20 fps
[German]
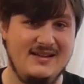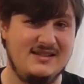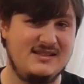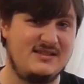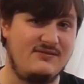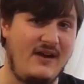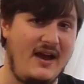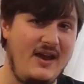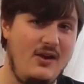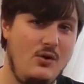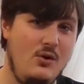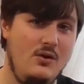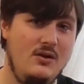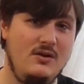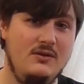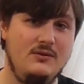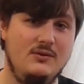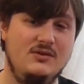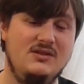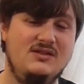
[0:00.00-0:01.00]
Zwei
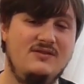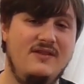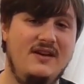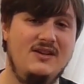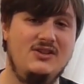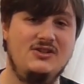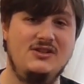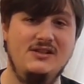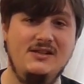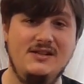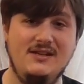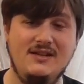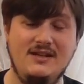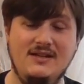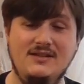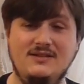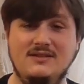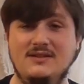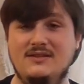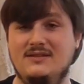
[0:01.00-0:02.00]
Hülle und zwei Schilde
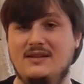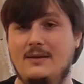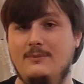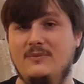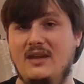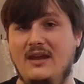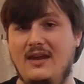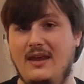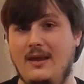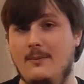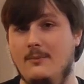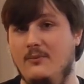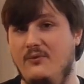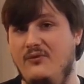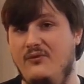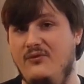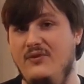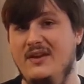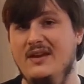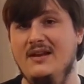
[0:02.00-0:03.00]
insgesamt ergeben
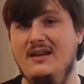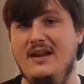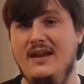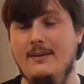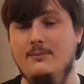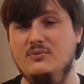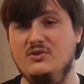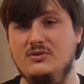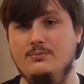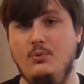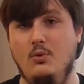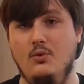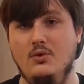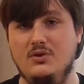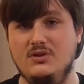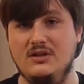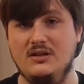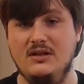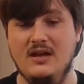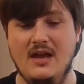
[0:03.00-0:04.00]
vier
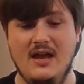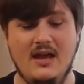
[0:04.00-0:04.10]
Lebenspunkte.